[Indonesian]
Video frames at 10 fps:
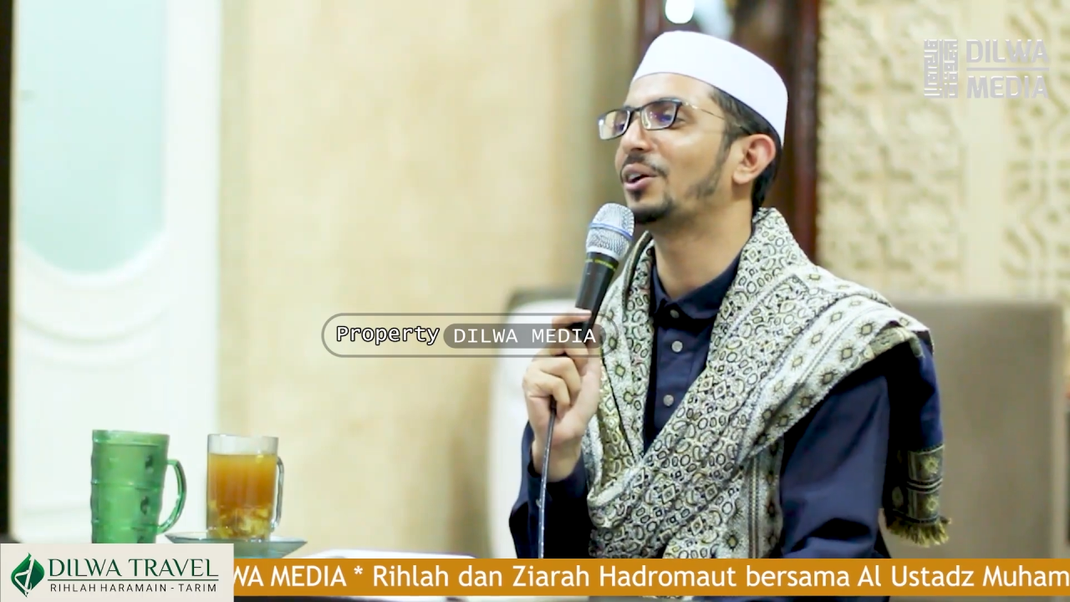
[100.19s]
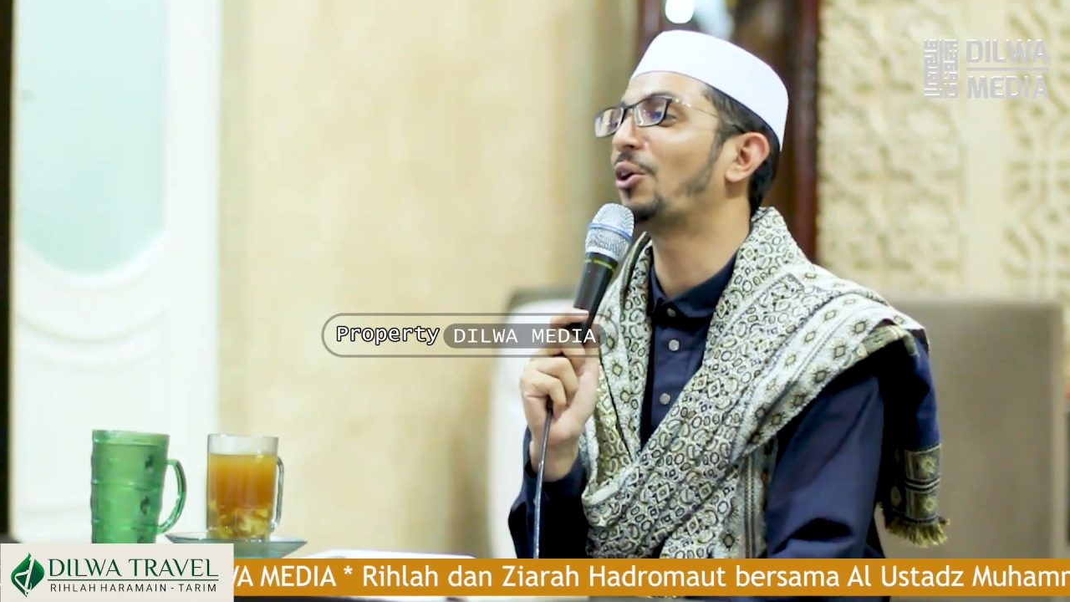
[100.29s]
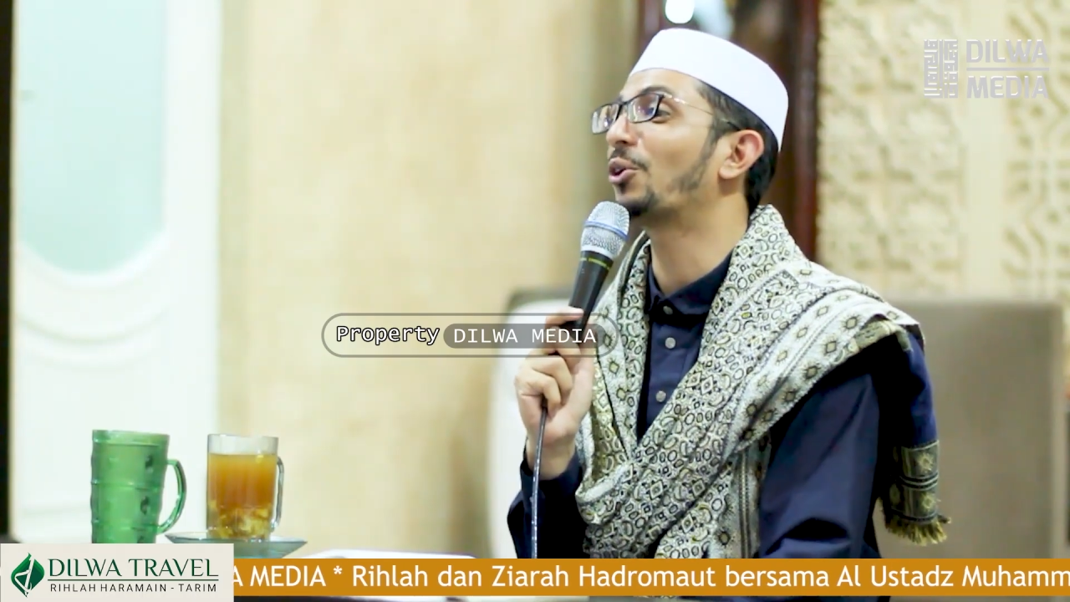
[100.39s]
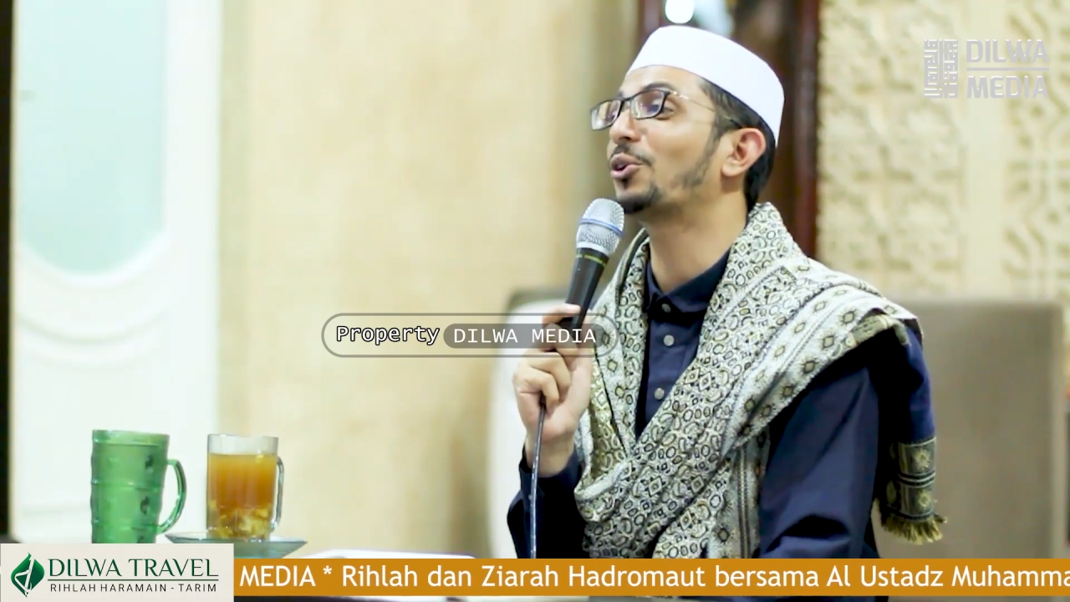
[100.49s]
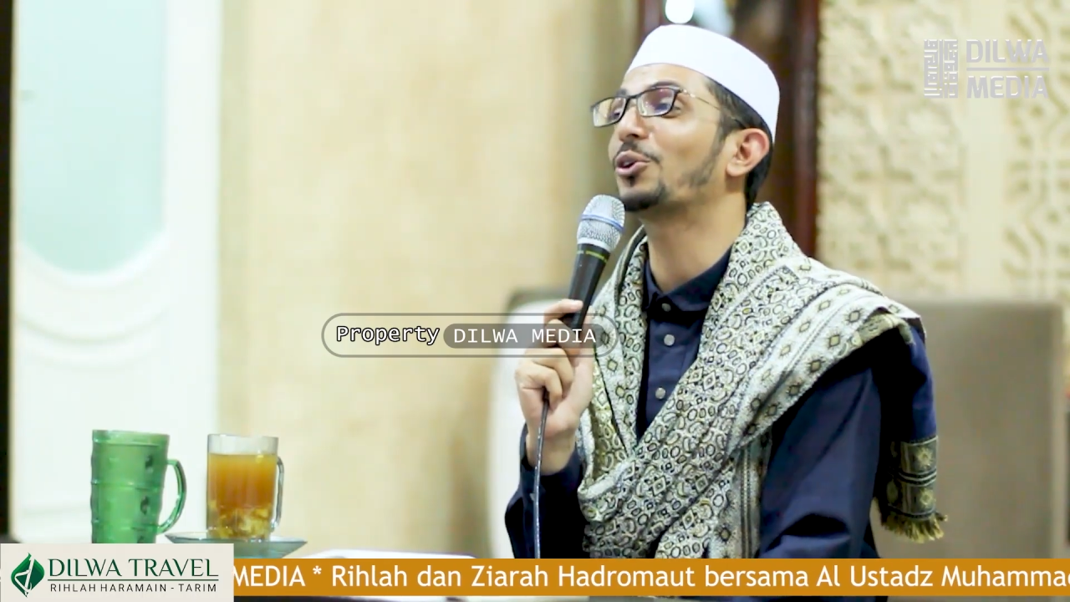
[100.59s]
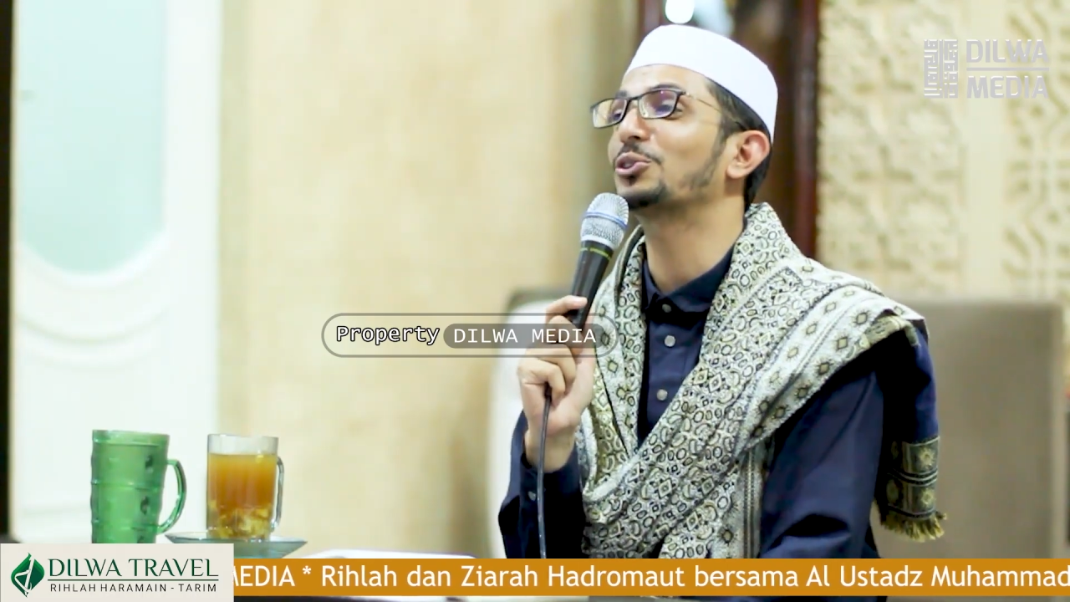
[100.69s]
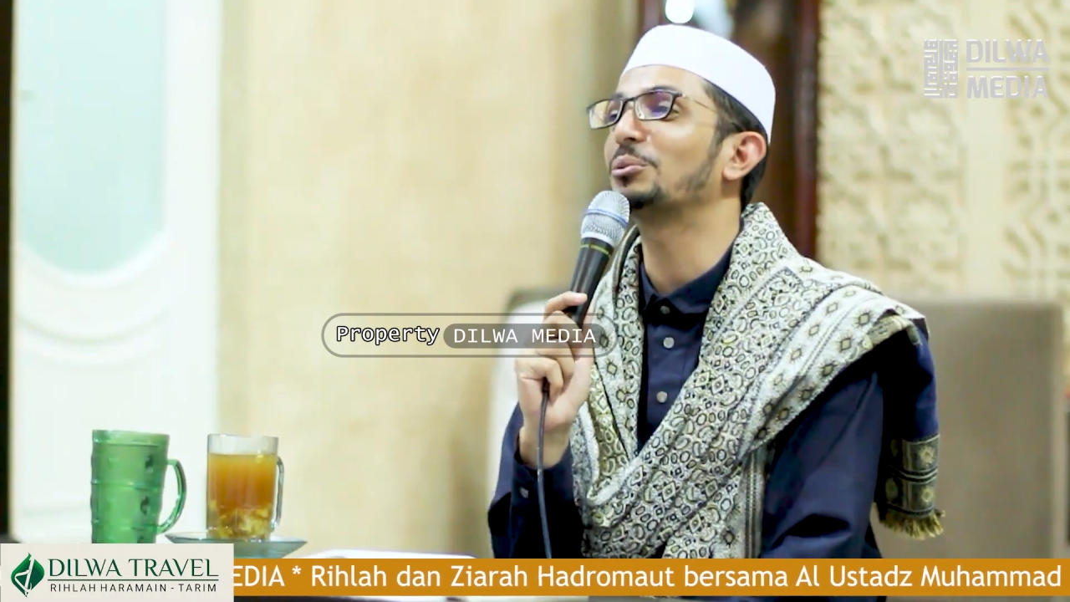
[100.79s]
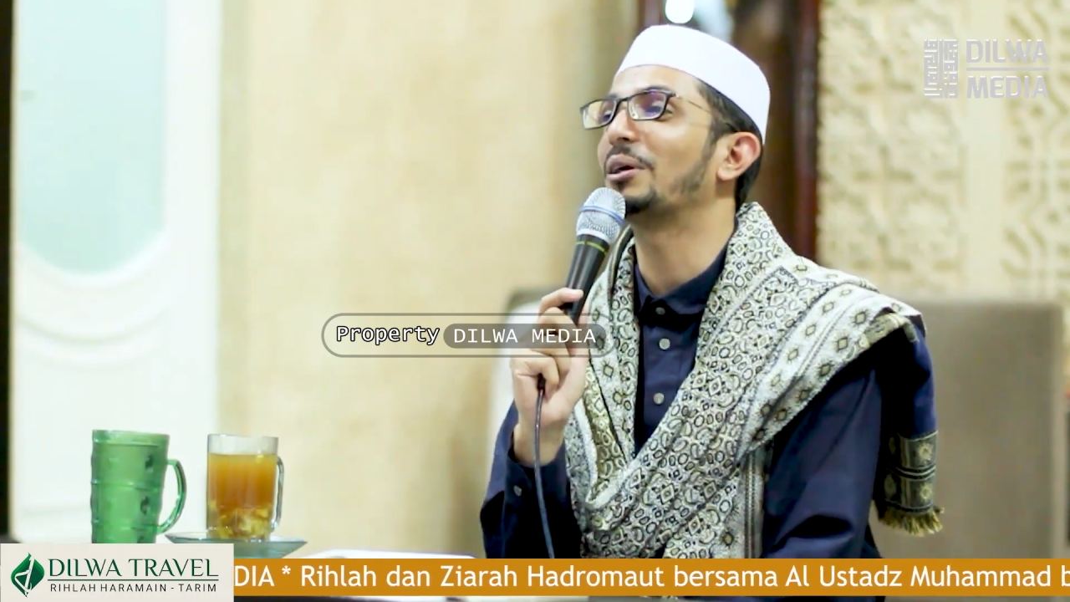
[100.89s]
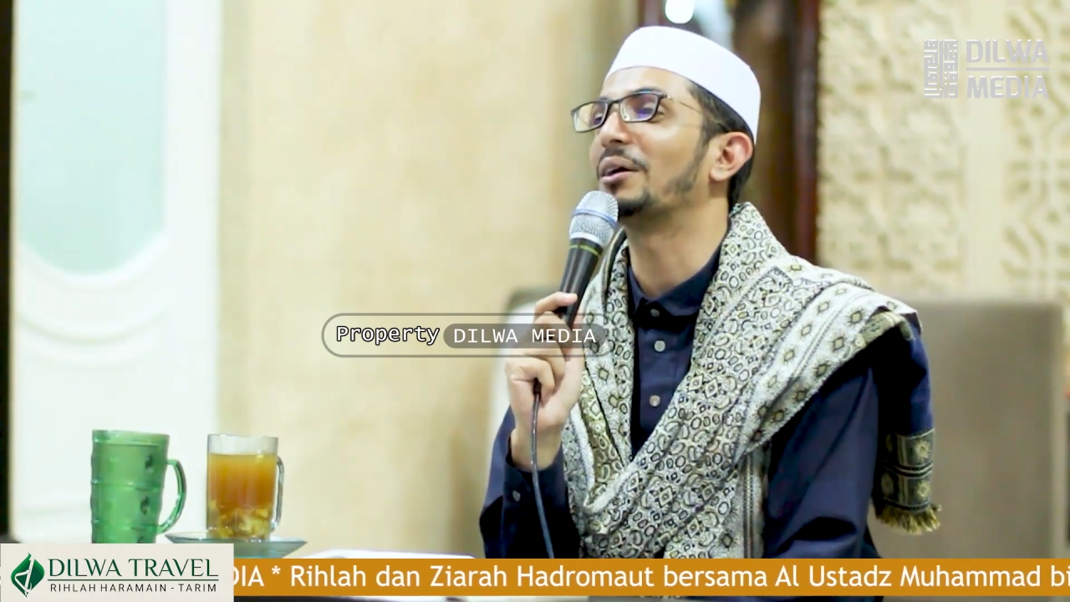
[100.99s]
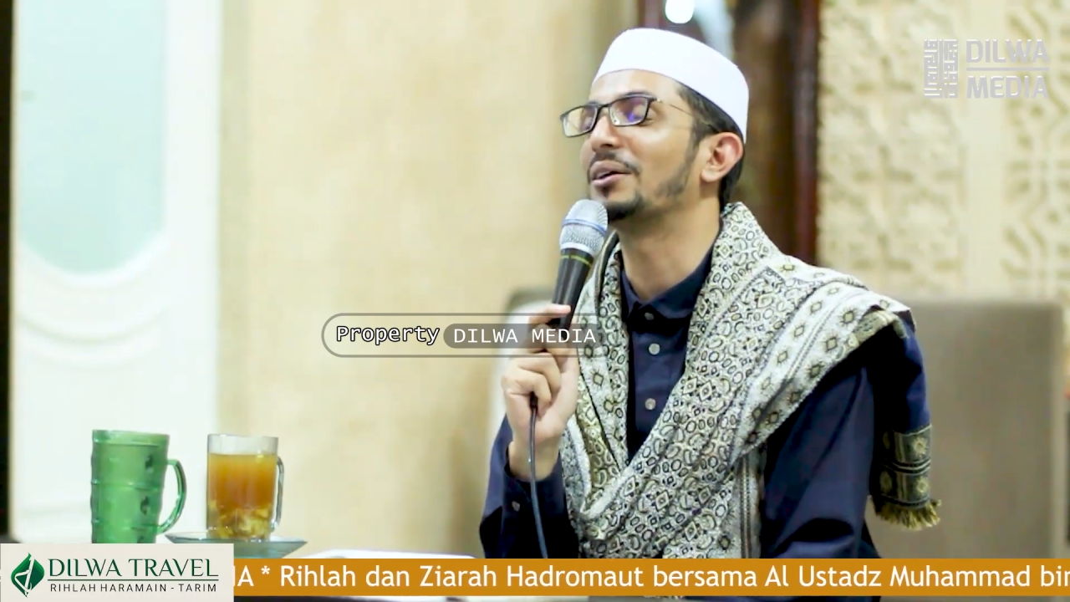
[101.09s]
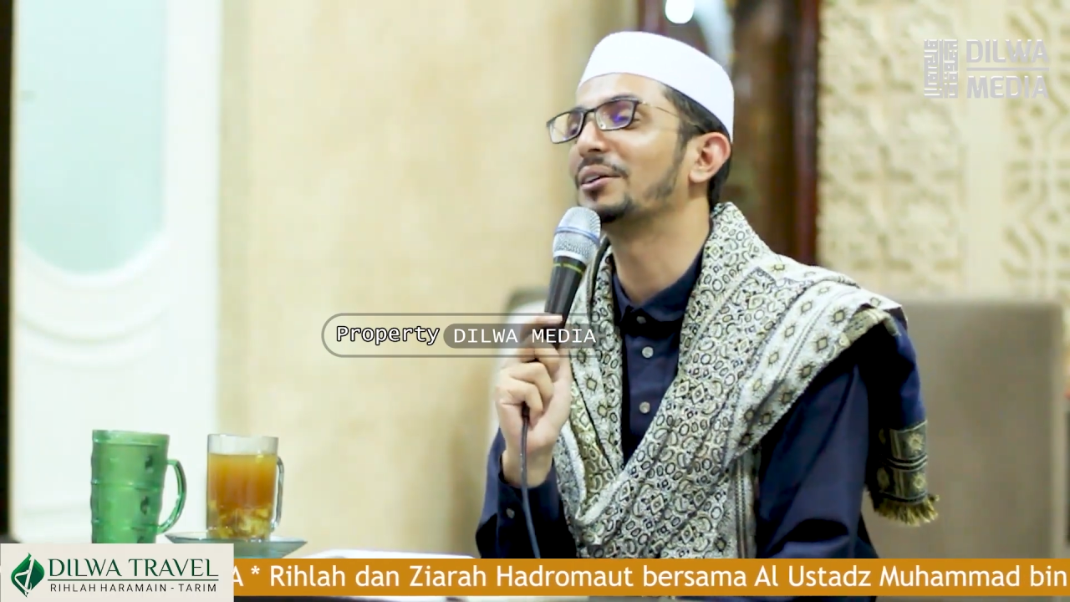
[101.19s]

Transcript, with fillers: orok coba.